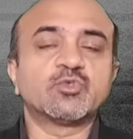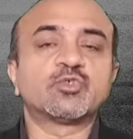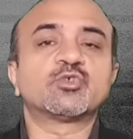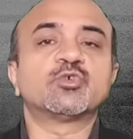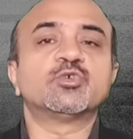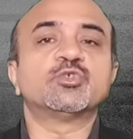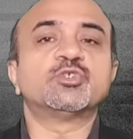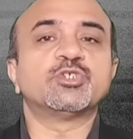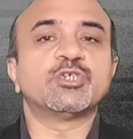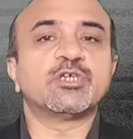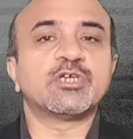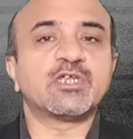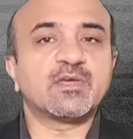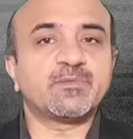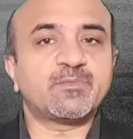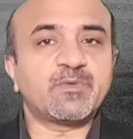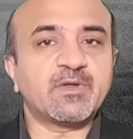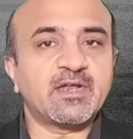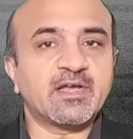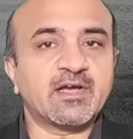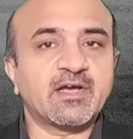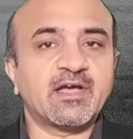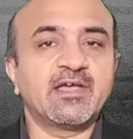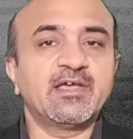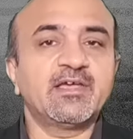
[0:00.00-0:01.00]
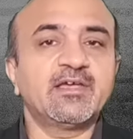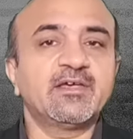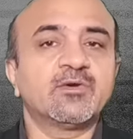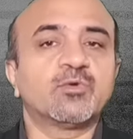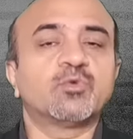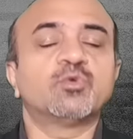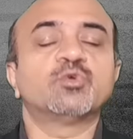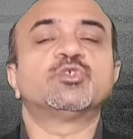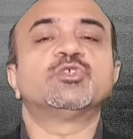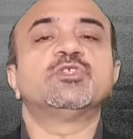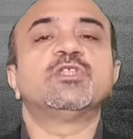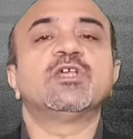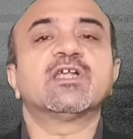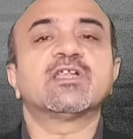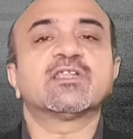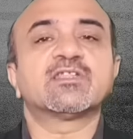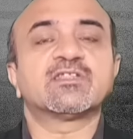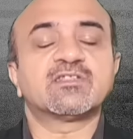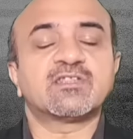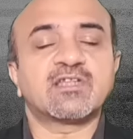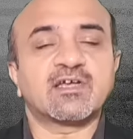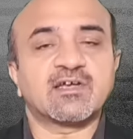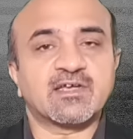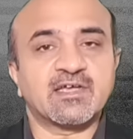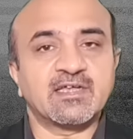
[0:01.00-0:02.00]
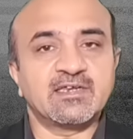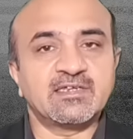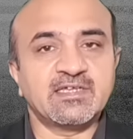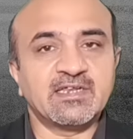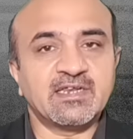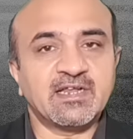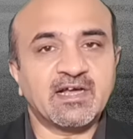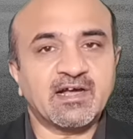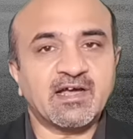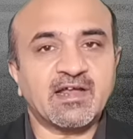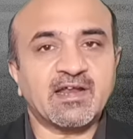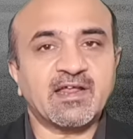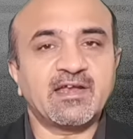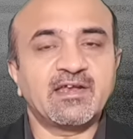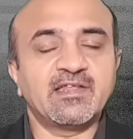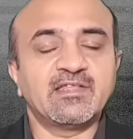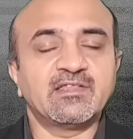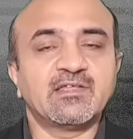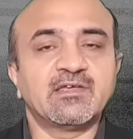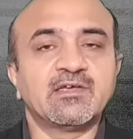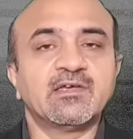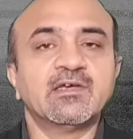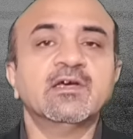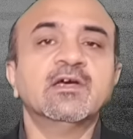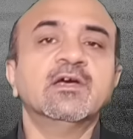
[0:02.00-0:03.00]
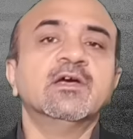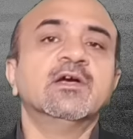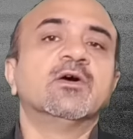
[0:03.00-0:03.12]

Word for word: उसको चेहरे पे लगाएं कुछ देर तक के लिए लगा रहने दें